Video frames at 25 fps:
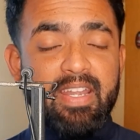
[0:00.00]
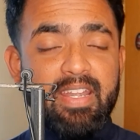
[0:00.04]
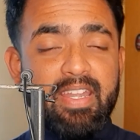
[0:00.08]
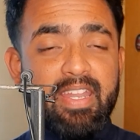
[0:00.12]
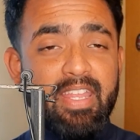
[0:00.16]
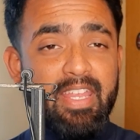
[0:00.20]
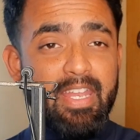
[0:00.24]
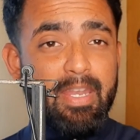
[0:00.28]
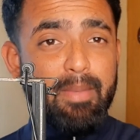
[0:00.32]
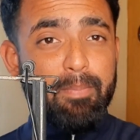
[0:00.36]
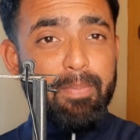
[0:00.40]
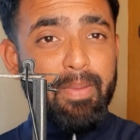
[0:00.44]

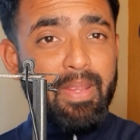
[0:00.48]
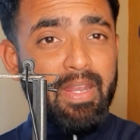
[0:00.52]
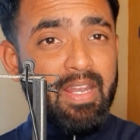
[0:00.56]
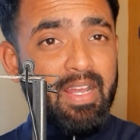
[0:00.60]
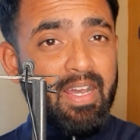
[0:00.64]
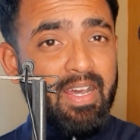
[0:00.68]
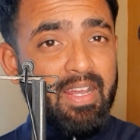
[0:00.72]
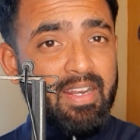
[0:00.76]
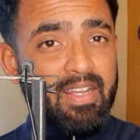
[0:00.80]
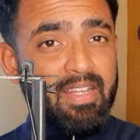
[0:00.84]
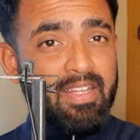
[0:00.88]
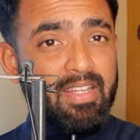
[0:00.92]
டிஎன்பிஎல்
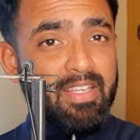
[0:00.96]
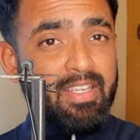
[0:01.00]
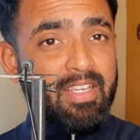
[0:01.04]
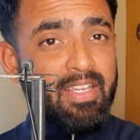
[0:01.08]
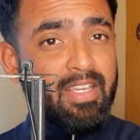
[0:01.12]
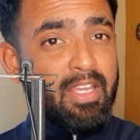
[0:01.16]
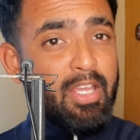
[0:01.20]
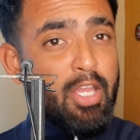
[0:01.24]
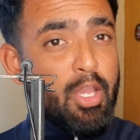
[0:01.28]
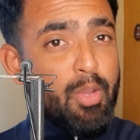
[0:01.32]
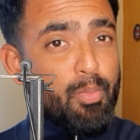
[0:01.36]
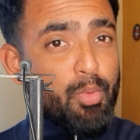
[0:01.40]

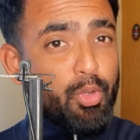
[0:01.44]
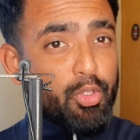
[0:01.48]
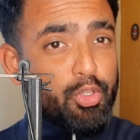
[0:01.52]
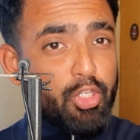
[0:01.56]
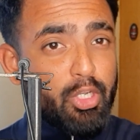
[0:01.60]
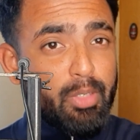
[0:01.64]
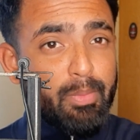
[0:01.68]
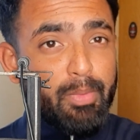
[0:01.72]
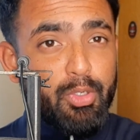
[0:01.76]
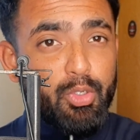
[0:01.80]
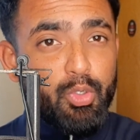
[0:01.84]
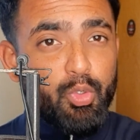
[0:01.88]
ஆடுறதுக்கு
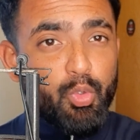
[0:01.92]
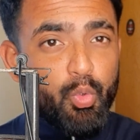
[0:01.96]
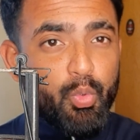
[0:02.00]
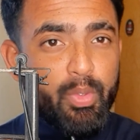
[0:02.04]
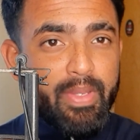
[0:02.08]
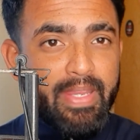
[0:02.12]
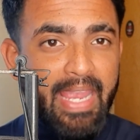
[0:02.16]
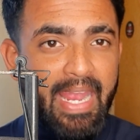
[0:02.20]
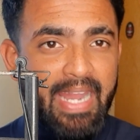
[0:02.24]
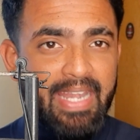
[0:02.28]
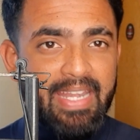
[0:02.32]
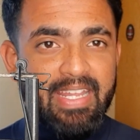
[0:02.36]
மொத்தம் நம்ம டூ
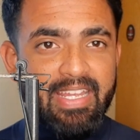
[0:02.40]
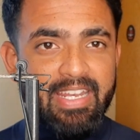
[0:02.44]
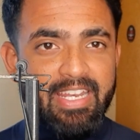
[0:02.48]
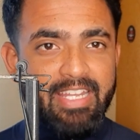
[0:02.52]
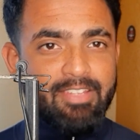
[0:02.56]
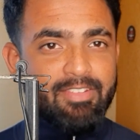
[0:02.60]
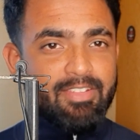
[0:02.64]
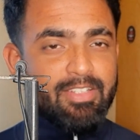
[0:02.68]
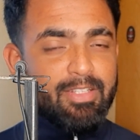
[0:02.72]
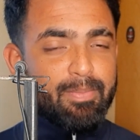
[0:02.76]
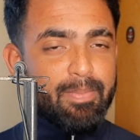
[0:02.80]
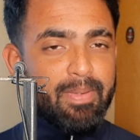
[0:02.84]

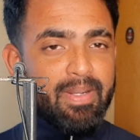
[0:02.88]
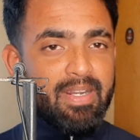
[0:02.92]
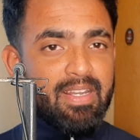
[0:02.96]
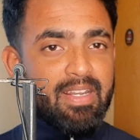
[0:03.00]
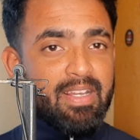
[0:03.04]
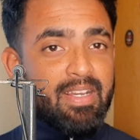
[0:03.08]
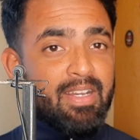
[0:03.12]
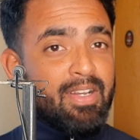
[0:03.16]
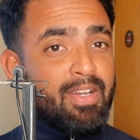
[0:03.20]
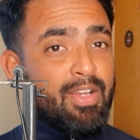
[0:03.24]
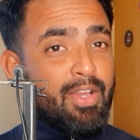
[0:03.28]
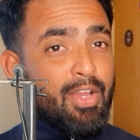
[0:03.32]
கேட்டகரிஸ் வந்து
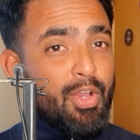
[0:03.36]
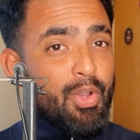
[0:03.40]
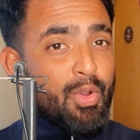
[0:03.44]
பண்ணலாம்